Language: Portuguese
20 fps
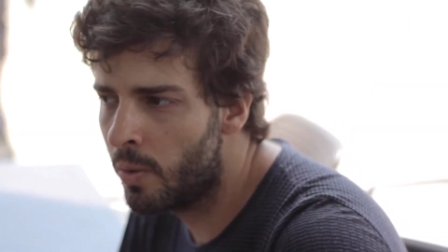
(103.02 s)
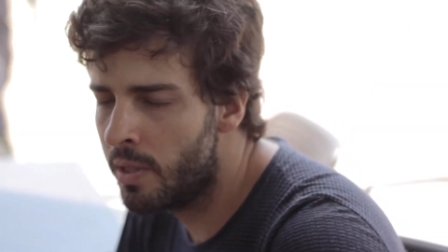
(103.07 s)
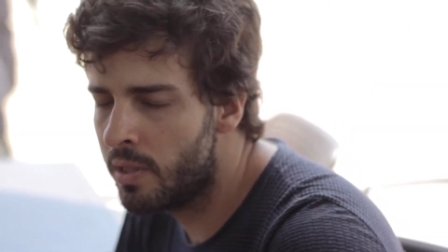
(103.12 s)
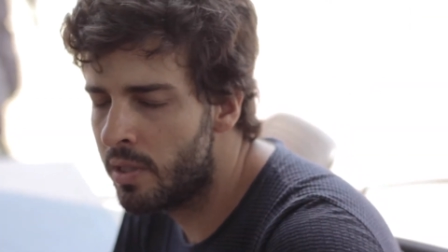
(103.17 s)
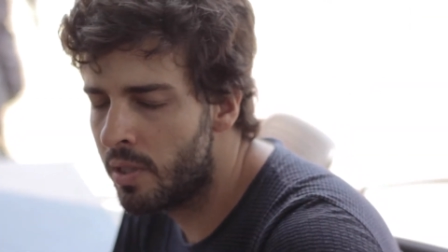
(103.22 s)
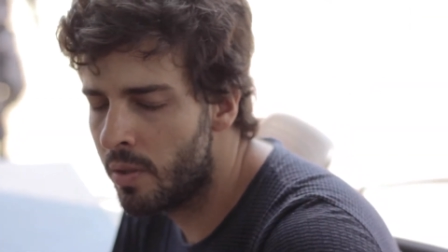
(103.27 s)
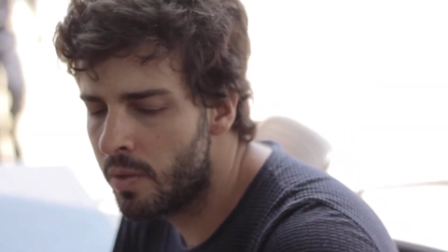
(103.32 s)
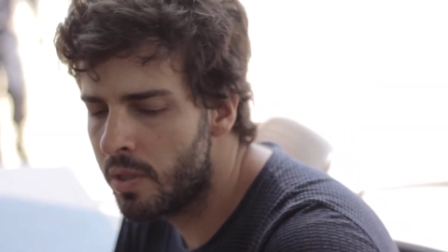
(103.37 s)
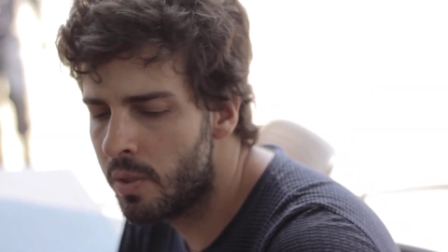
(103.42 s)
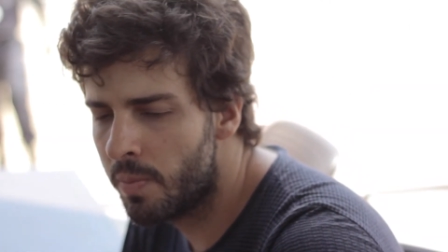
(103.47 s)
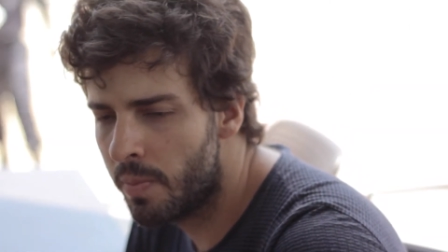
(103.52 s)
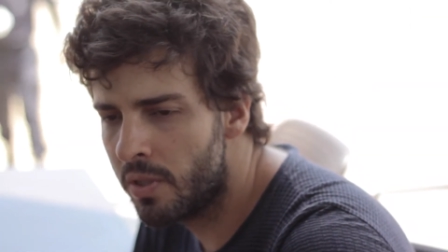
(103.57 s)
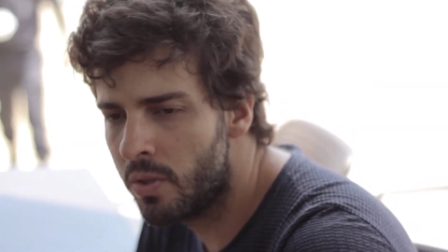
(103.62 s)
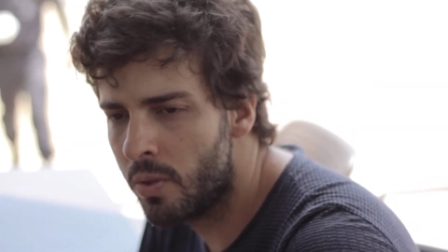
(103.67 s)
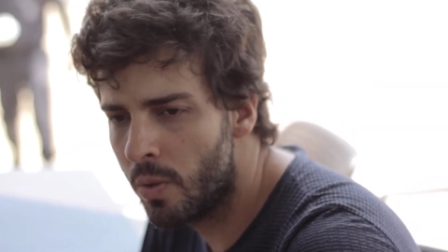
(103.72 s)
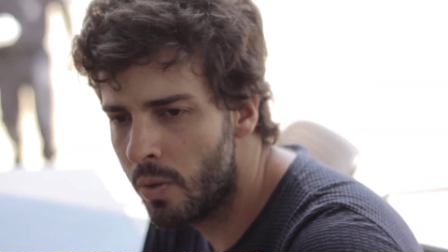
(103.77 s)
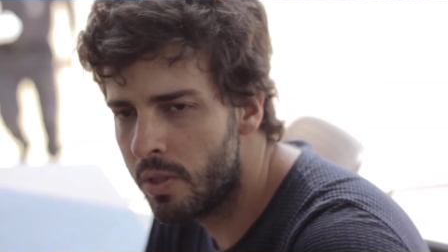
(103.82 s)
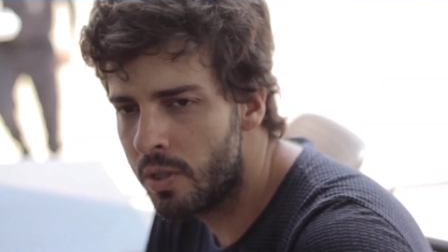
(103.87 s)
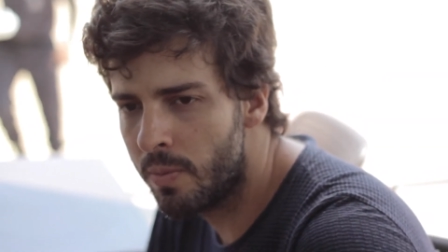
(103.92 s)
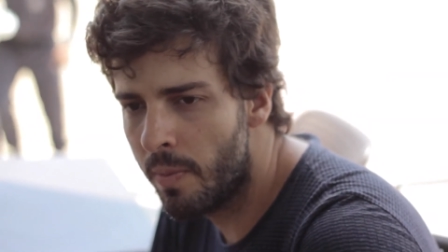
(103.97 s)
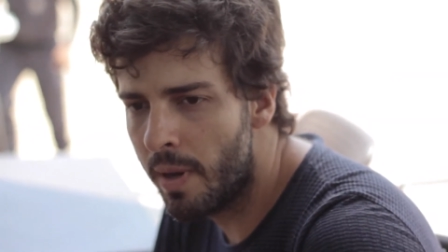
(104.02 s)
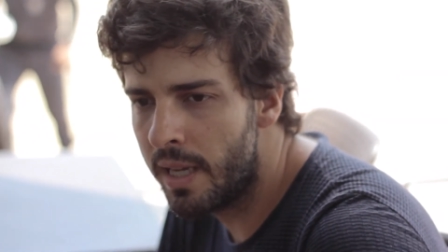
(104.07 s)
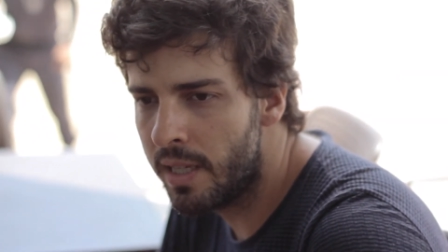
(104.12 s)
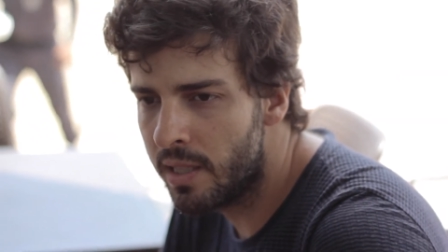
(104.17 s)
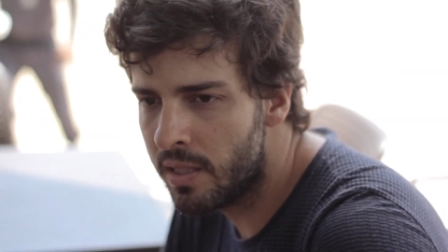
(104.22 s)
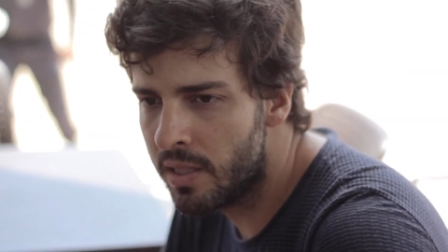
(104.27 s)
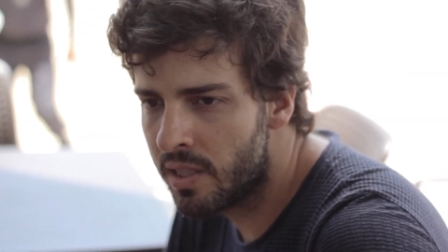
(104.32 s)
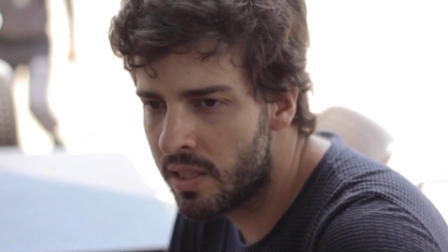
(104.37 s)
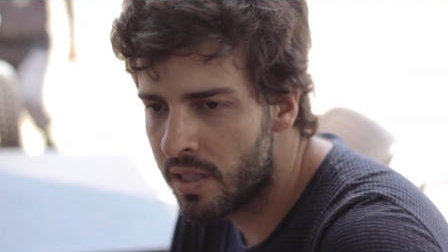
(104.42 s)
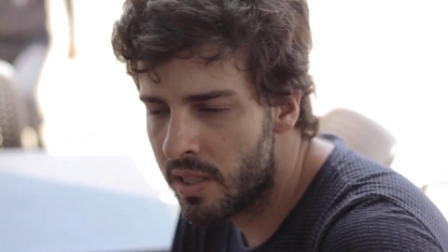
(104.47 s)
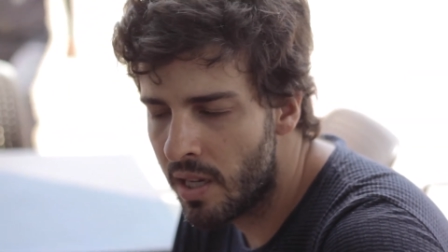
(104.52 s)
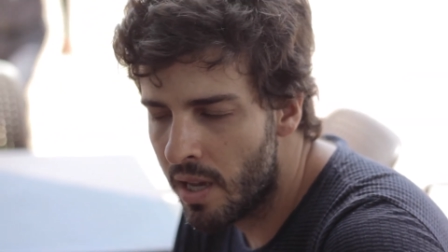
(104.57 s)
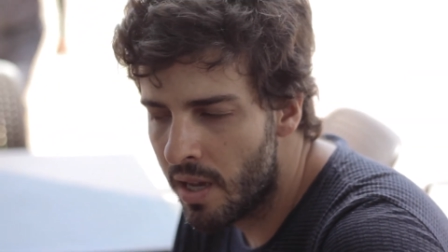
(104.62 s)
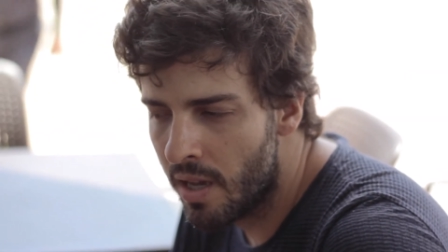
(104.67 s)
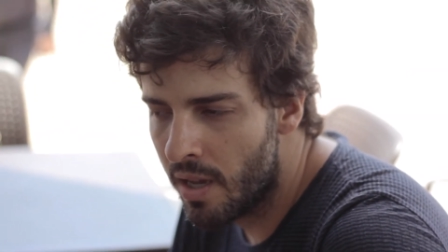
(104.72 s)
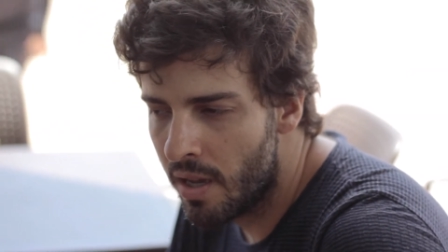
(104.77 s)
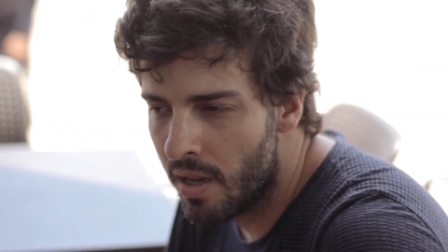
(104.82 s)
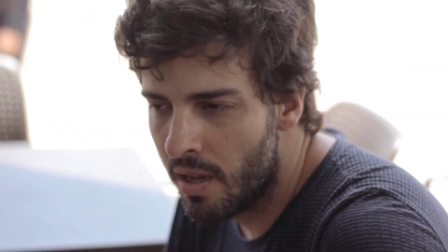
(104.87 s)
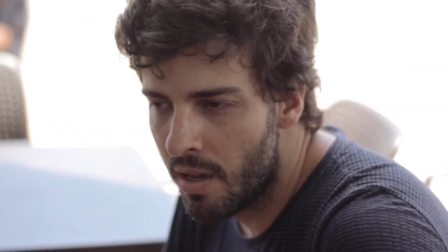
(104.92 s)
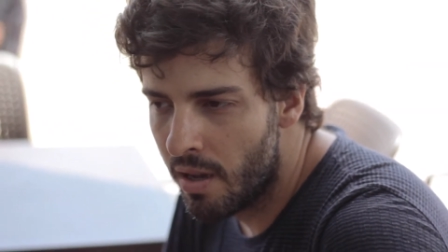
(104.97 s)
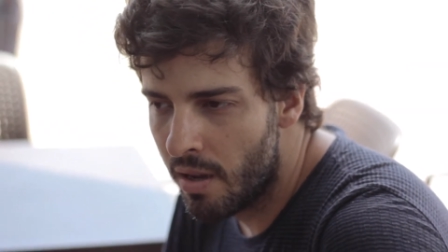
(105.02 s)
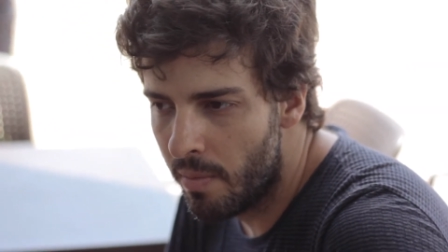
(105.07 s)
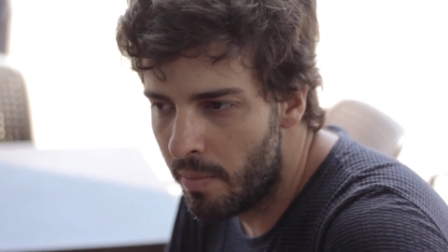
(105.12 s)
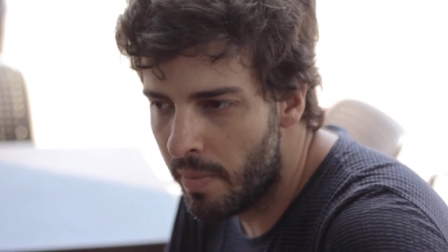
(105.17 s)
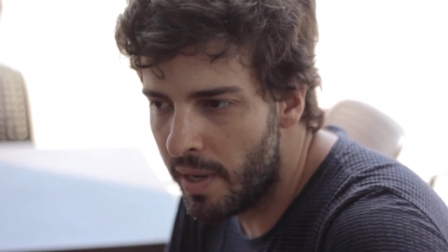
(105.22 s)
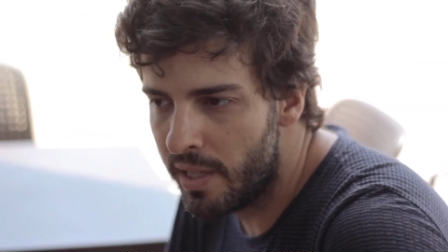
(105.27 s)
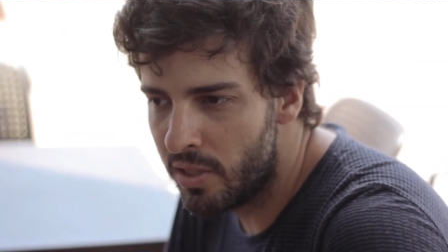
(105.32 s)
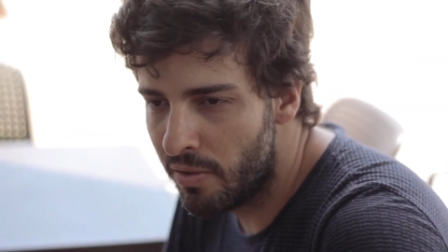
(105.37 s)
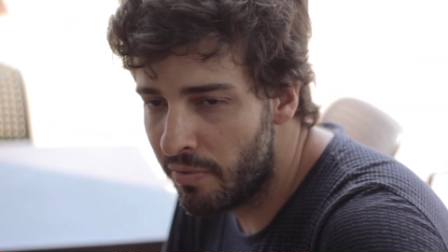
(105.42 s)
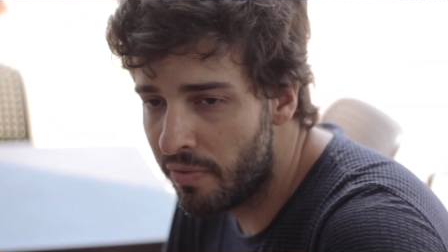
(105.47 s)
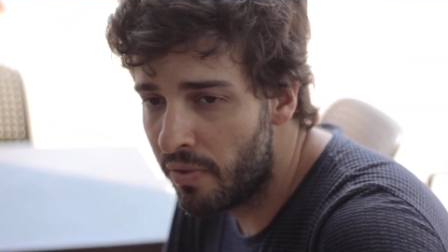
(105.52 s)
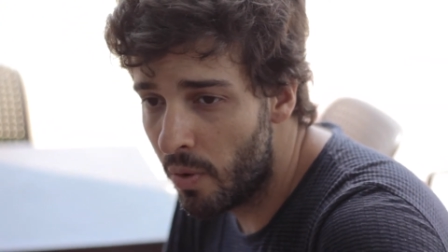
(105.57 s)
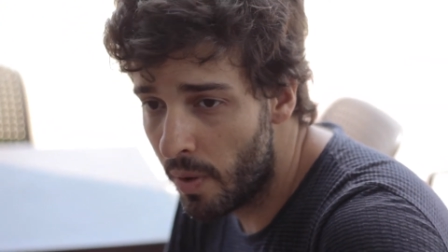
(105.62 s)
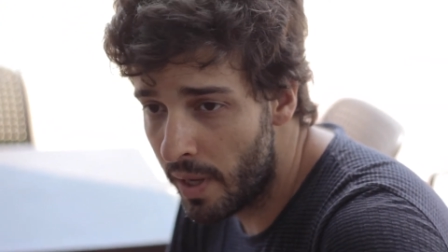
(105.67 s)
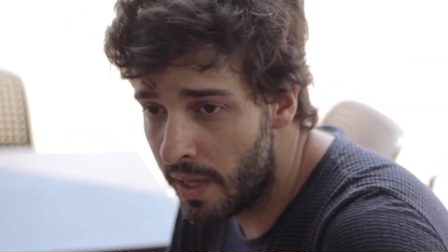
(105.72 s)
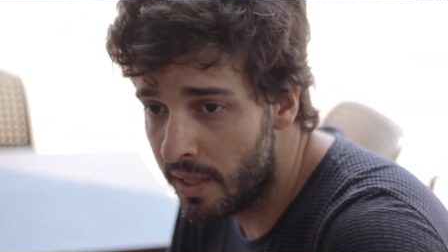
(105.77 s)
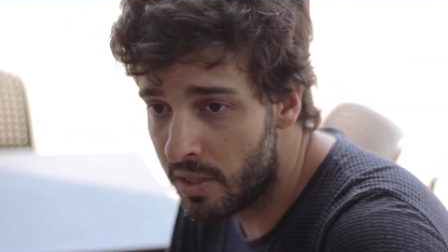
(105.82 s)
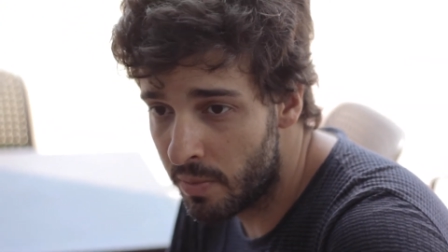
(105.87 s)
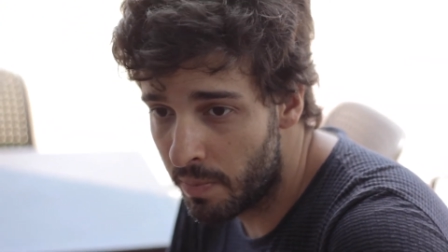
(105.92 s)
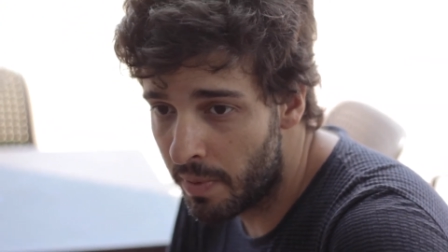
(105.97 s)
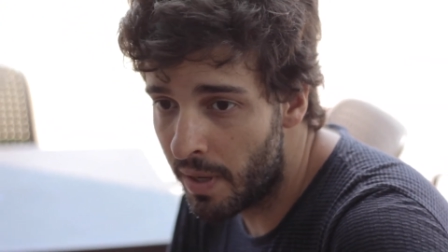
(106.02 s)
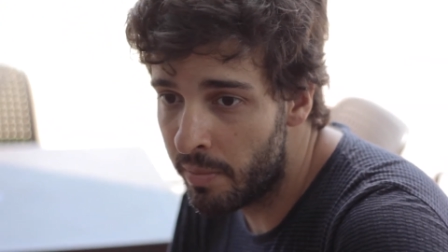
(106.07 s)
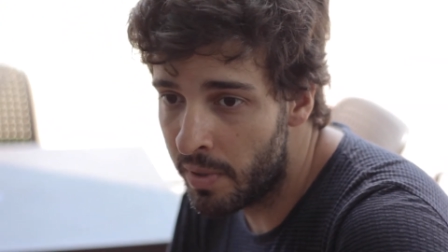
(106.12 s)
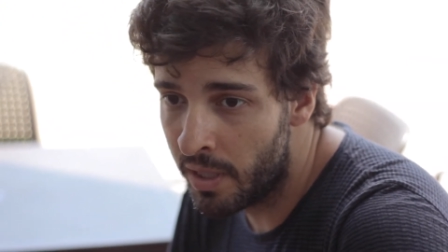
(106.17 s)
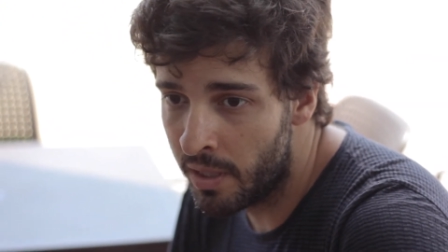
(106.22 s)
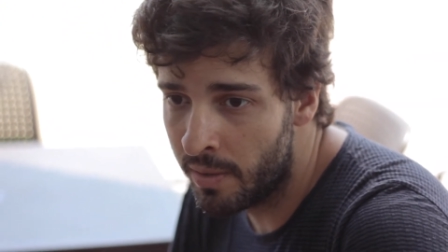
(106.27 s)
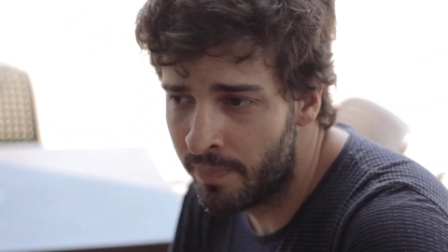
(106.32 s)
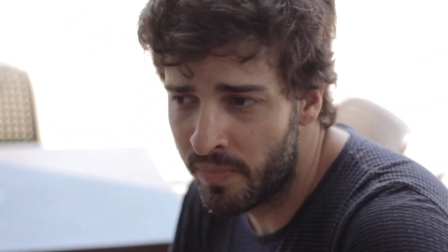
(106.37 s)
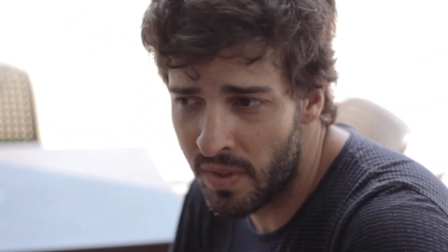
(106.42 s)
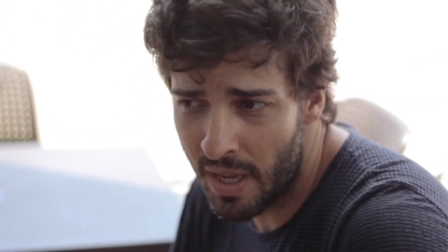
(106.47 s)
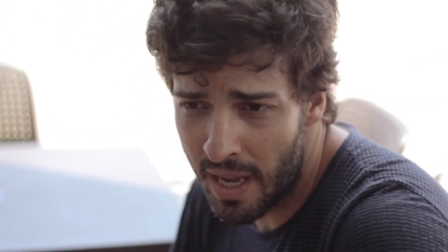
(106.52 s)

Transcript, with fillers: Luiz são as pessoas mais mais influentes para mim.